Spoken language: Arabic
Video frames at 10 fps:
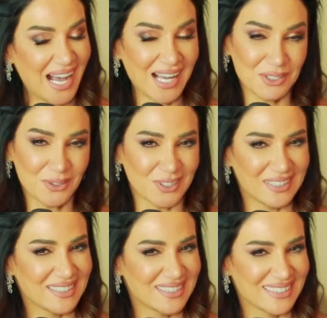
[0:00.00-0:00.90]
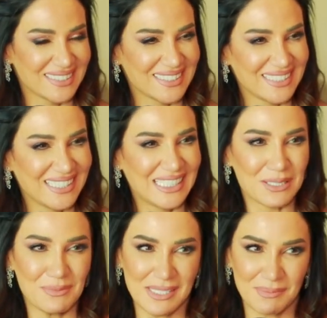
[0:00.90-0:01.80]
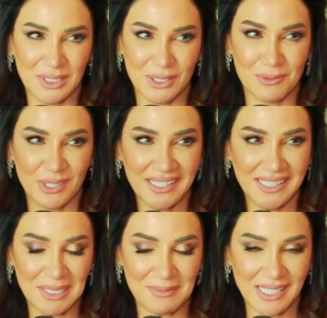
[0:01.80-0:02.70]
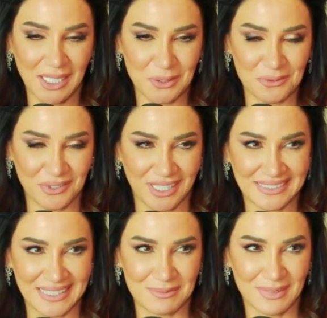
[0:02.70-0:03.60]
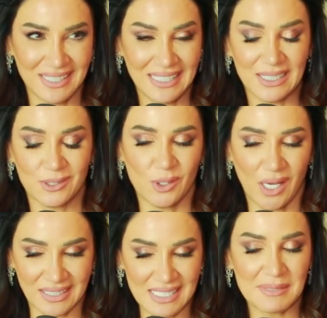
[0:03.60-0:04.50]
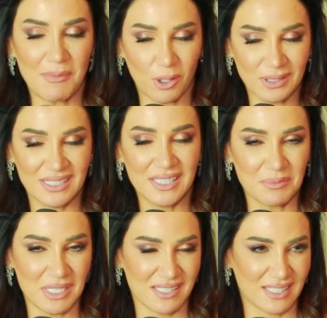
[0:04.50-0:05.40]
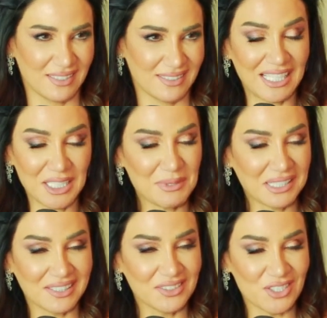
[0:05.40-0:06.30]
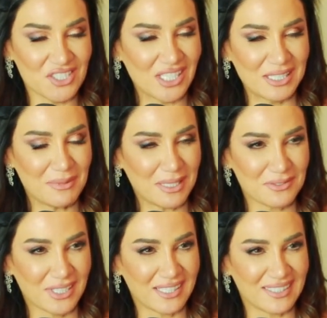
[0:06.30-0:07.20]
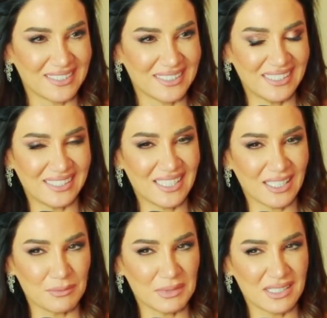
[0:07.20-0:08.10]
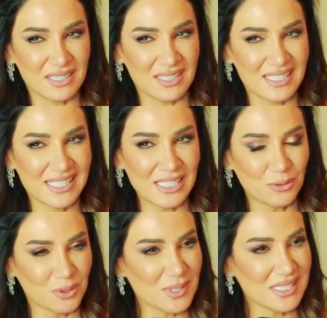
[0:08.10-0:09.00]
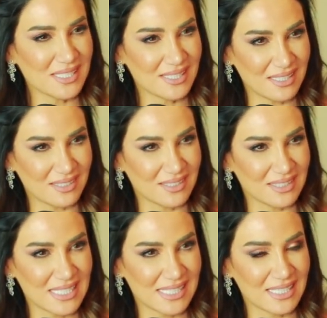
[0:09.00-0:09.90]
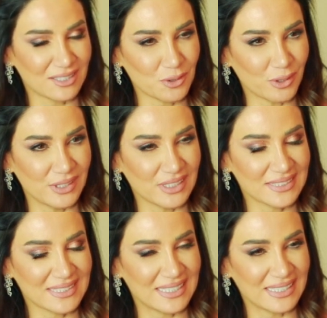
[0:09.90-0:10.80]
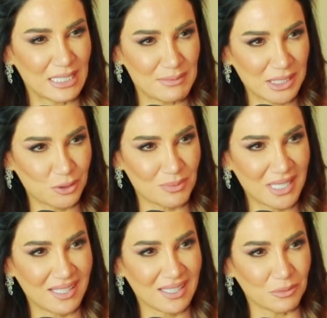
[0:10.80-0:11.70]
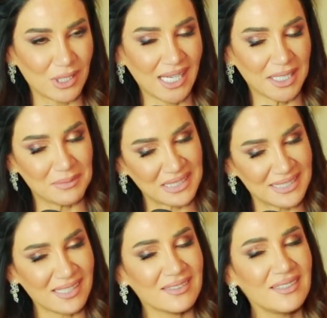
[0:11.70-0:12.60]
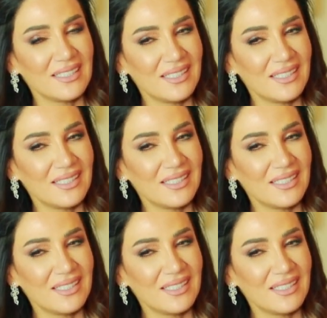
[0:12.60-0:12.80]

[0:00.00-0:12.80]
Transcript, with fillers: حقكم لا بس من يوم ورايح ما راح يكون في عتاب لانه حتسمعوا كثير مصري انا ما كنت غايبه على فكره يعني انا من سنه ونص آه، نزلت اغنيه جماله مع الملحن مديان